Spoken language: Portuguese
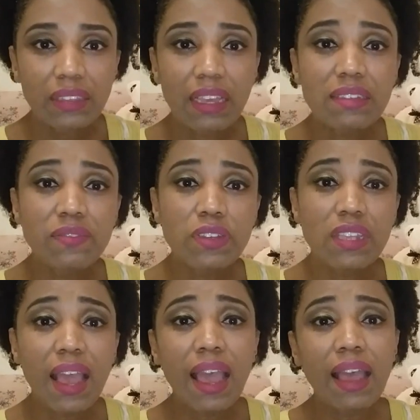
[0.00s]
Tá? Se
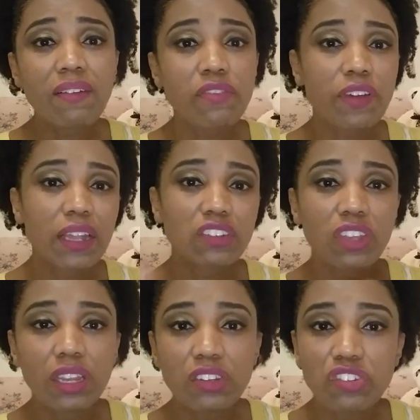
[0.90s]
você ah, vai falar
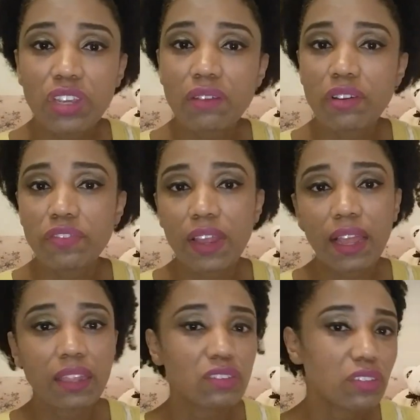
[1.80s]
de religião, vai
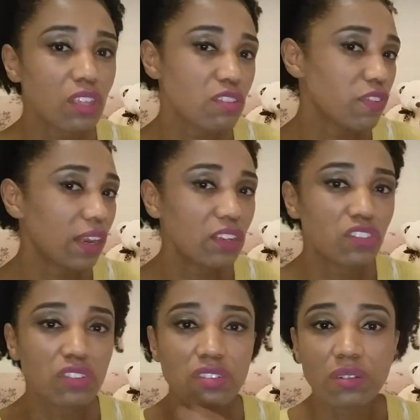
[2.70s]
falar de Deus, vai falar
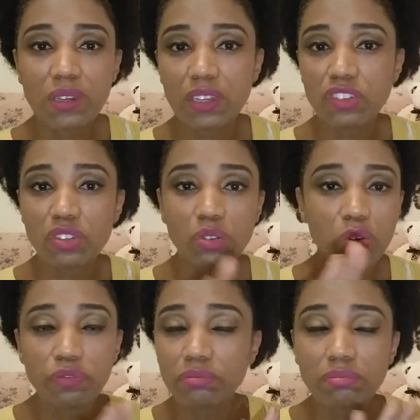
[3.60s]
de Jesus, não acredita, não
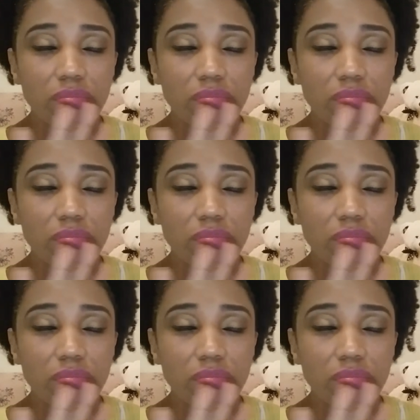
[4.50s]
confio.